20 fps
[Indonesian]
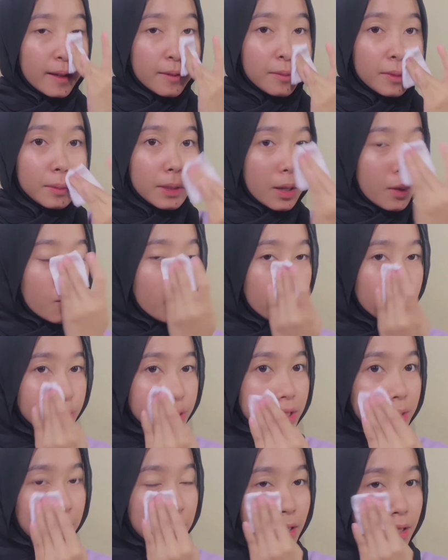Biar aku
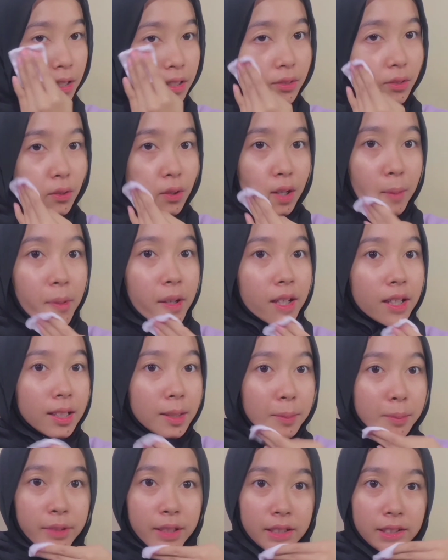pucat banget kalau nggak pakai
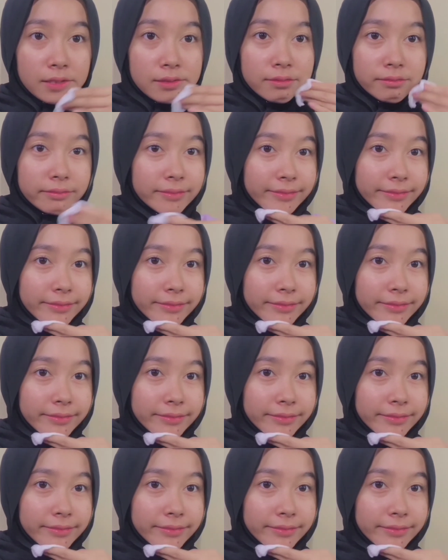lipstik.